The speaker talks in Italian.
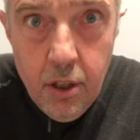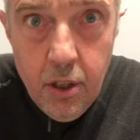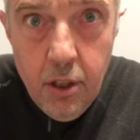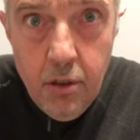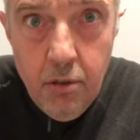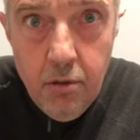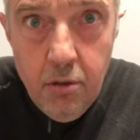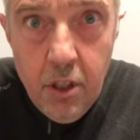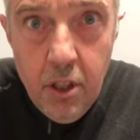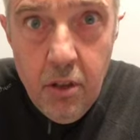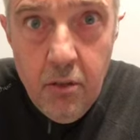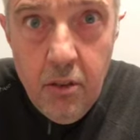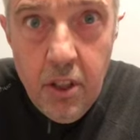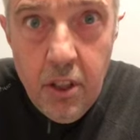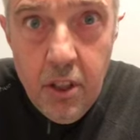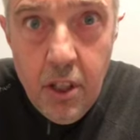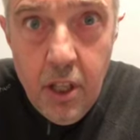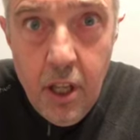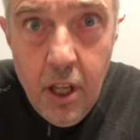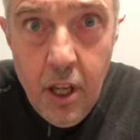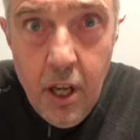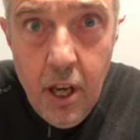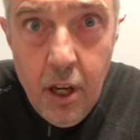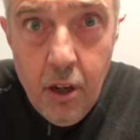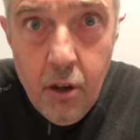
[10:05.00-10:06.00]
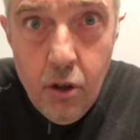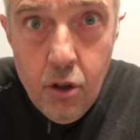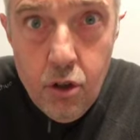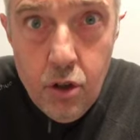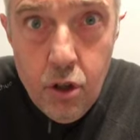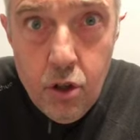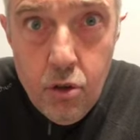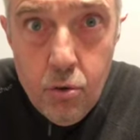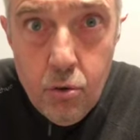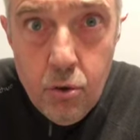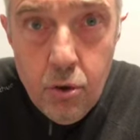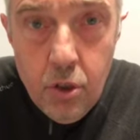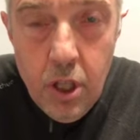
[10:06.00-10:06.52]
Finalmente eccoci
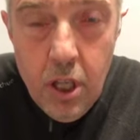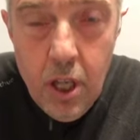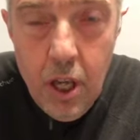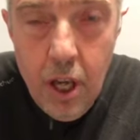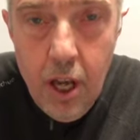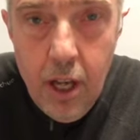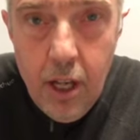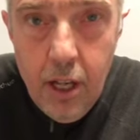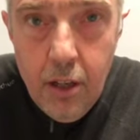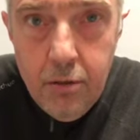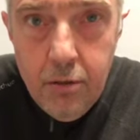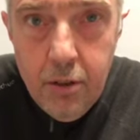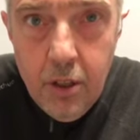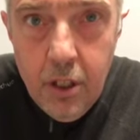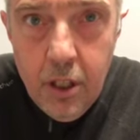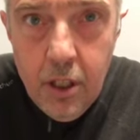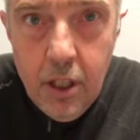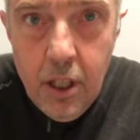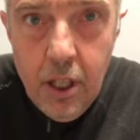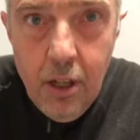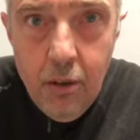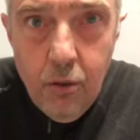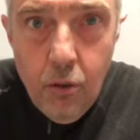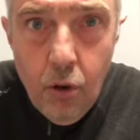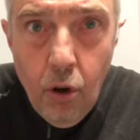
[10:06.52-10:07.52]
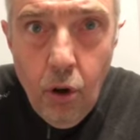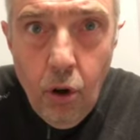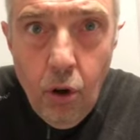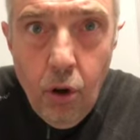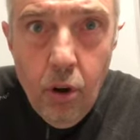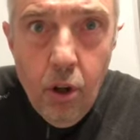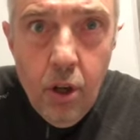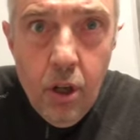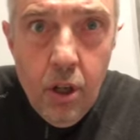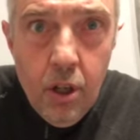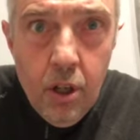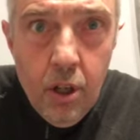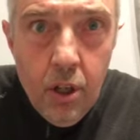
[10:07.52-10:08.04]
giunti alla fine del lavoro